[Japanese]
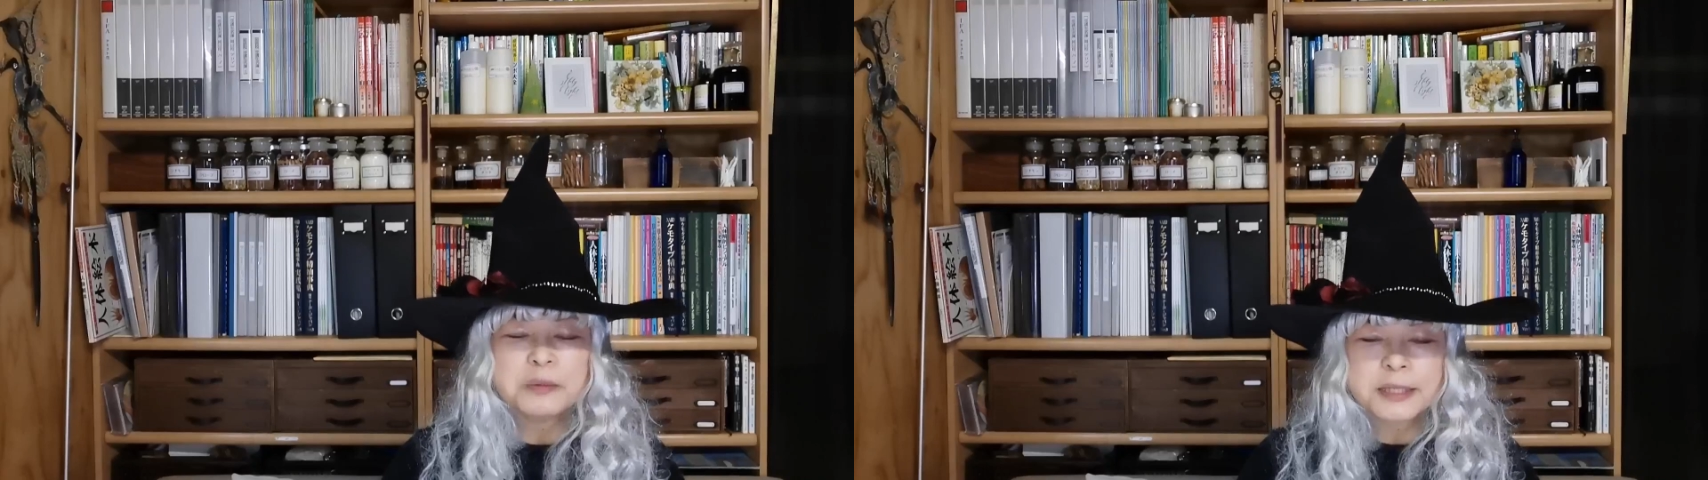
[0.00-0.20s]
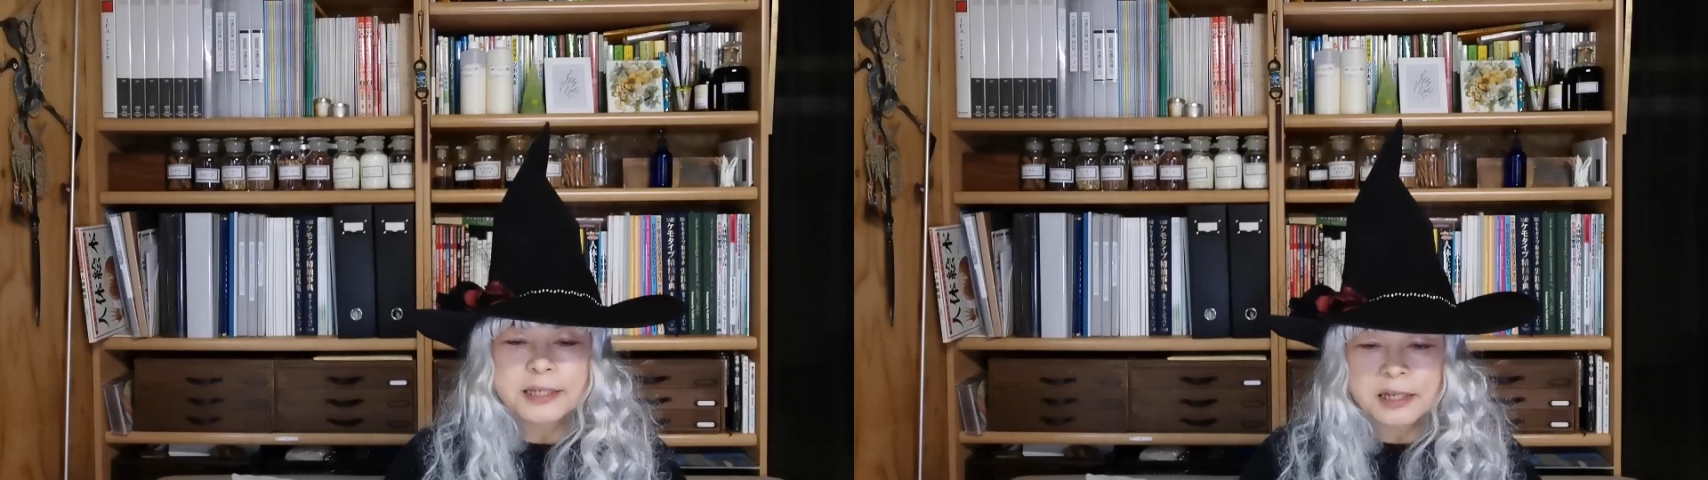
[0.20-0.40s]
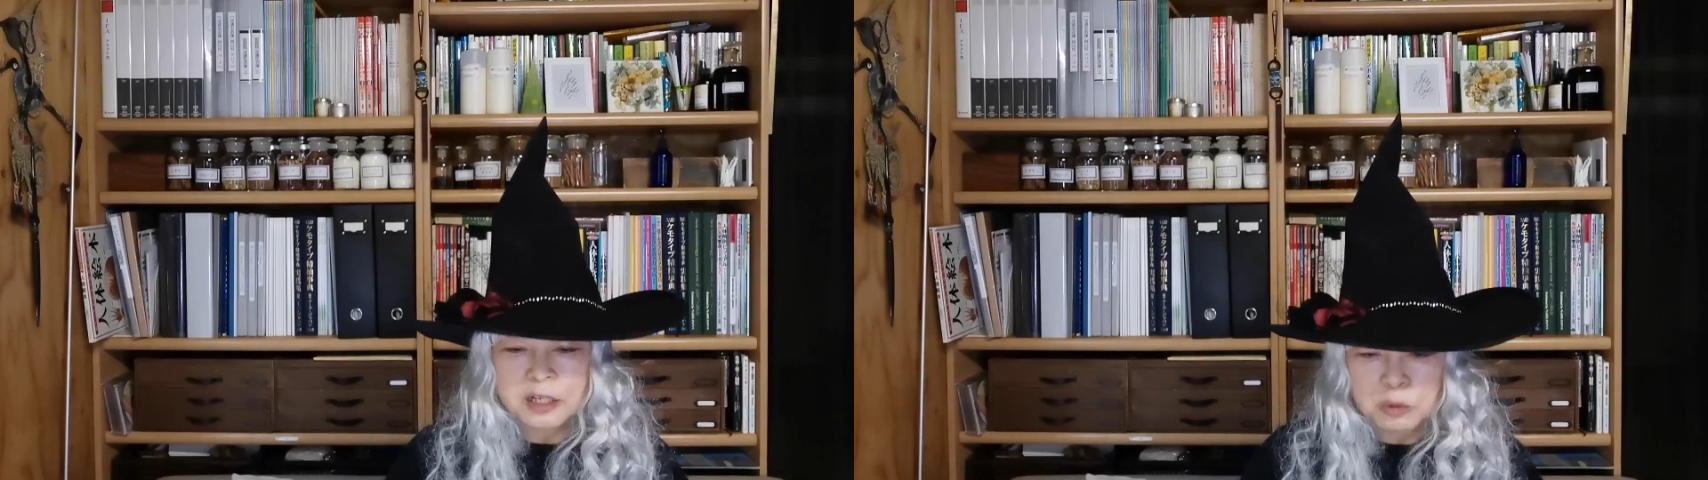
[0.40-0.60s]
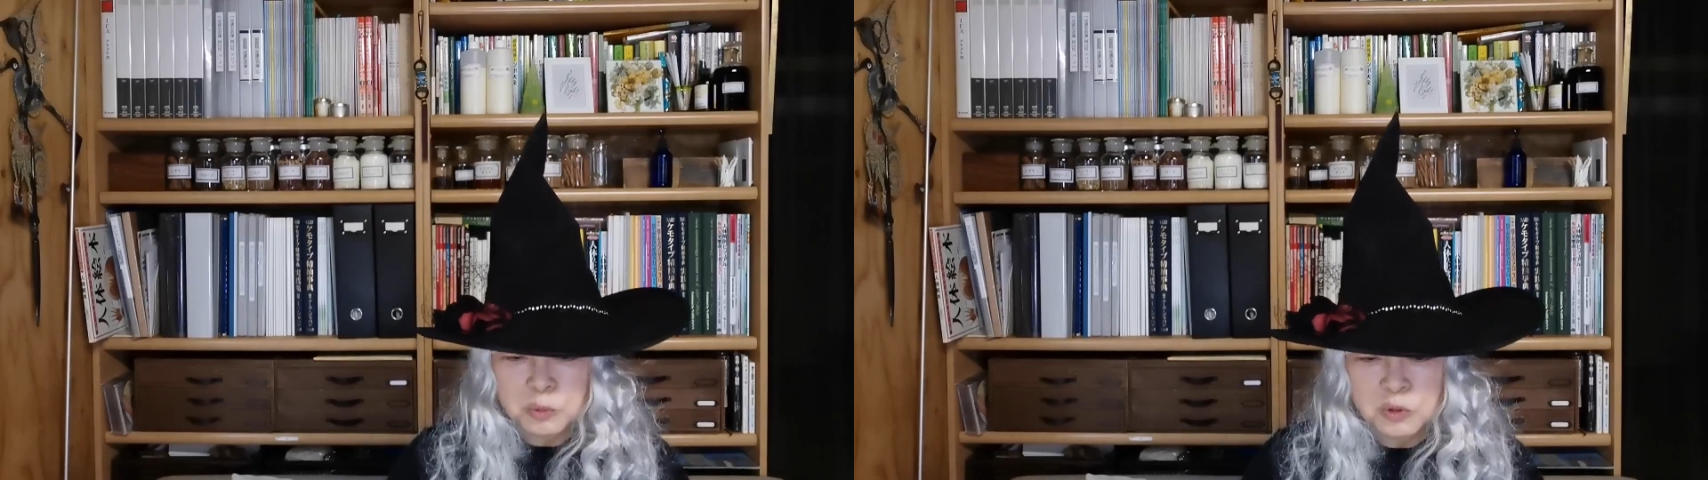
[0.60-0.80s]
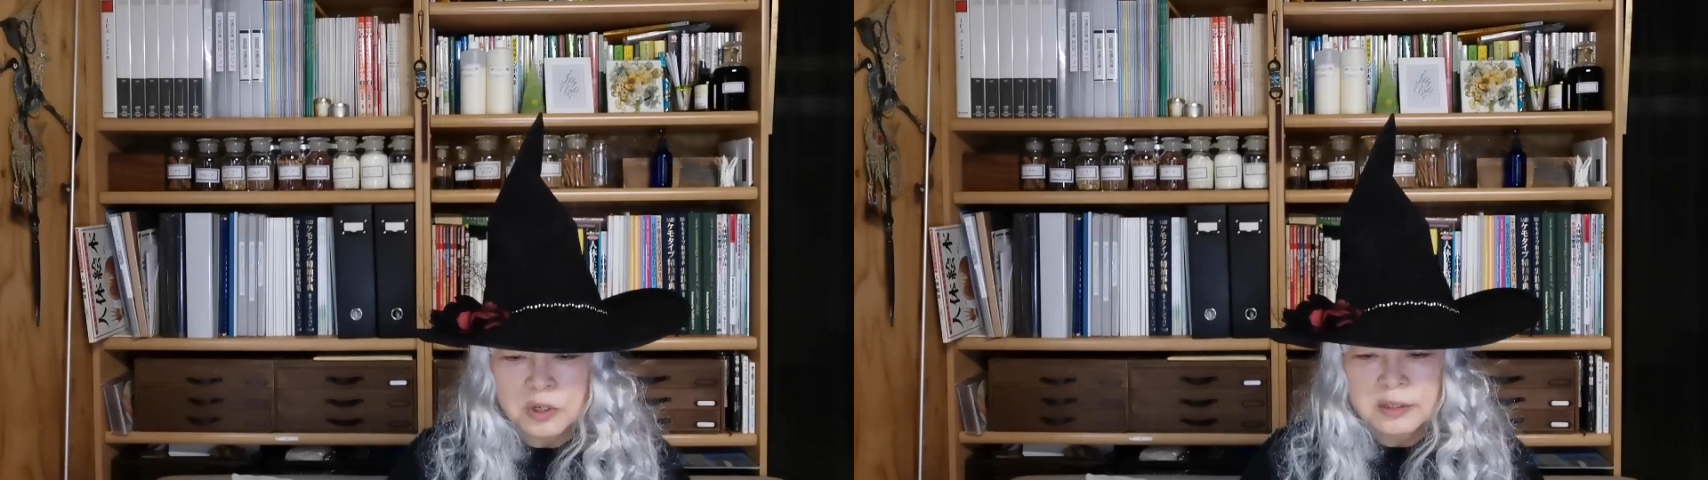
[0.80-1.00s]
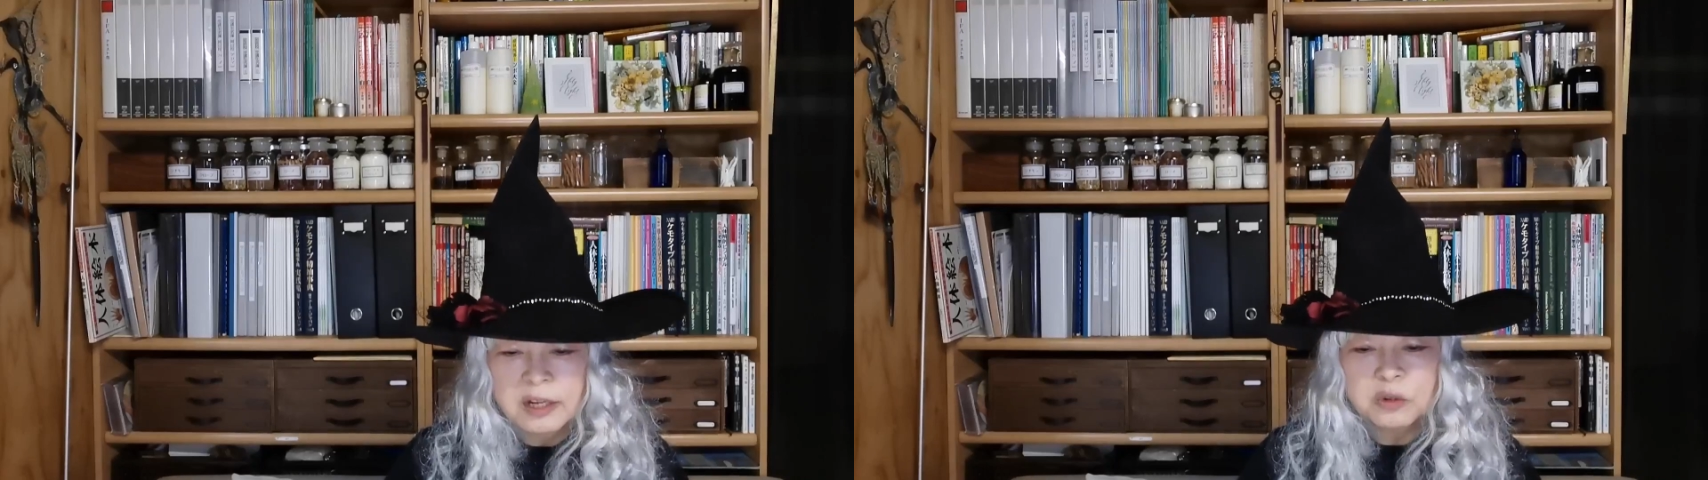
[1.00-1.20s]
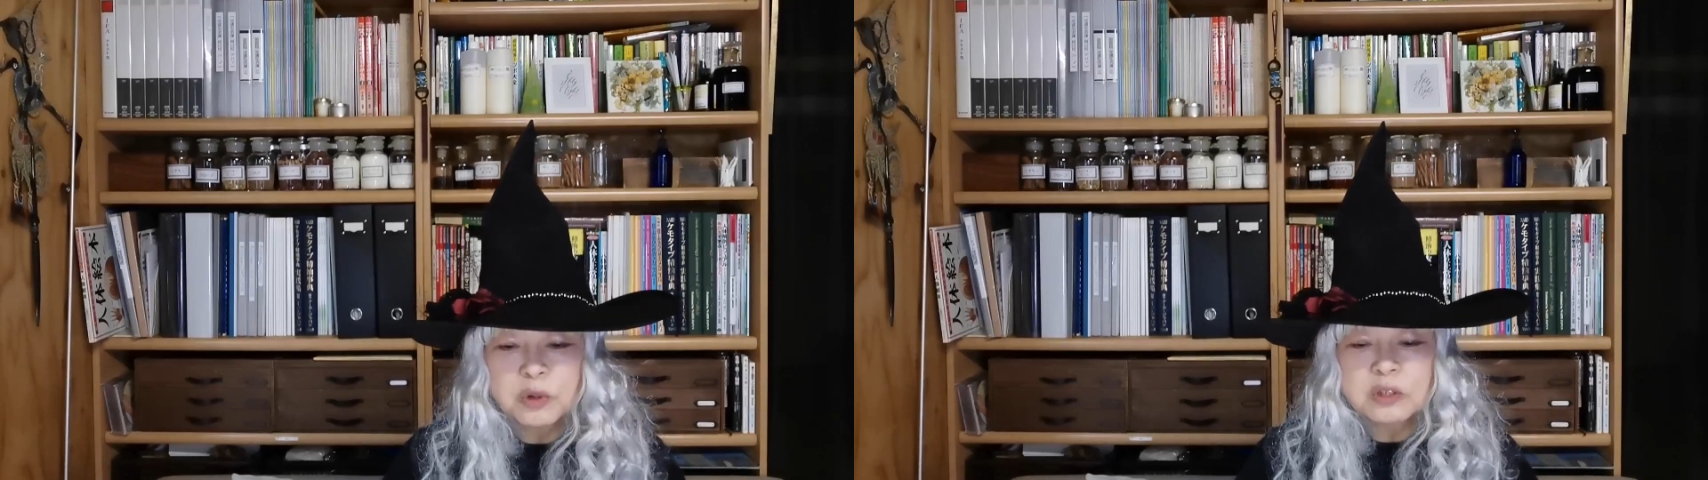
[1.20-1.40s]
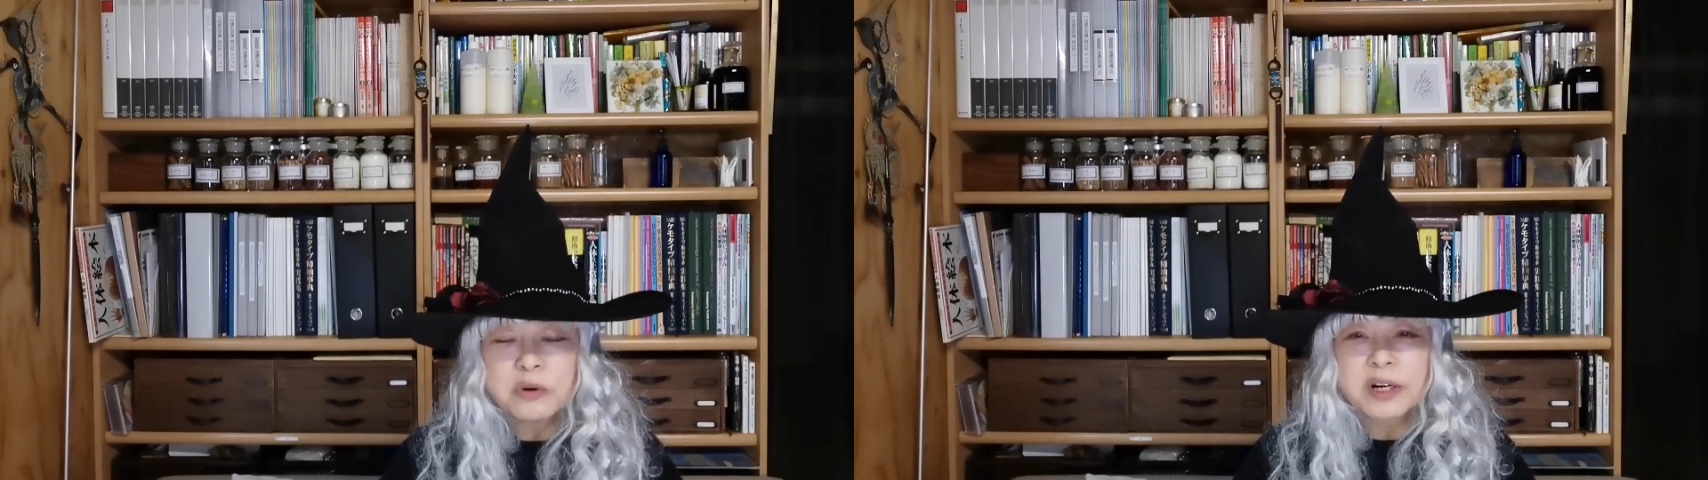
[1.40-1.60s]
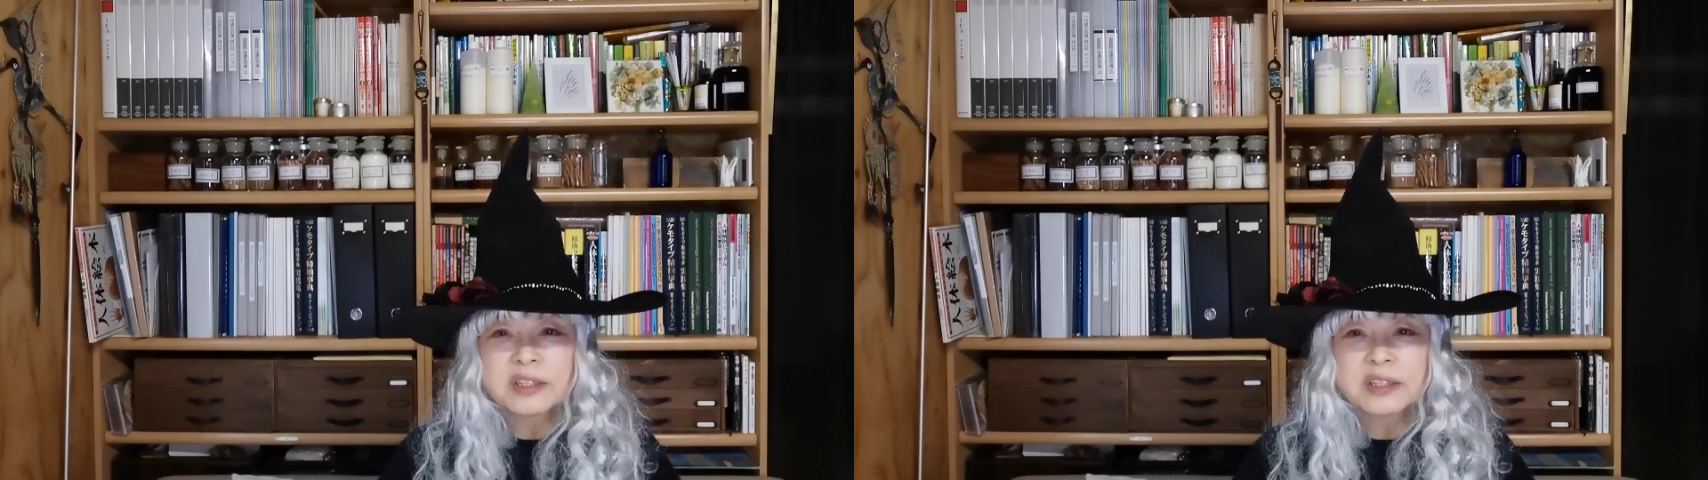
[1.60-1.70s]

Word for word: 言いましたけれどもなんとなく分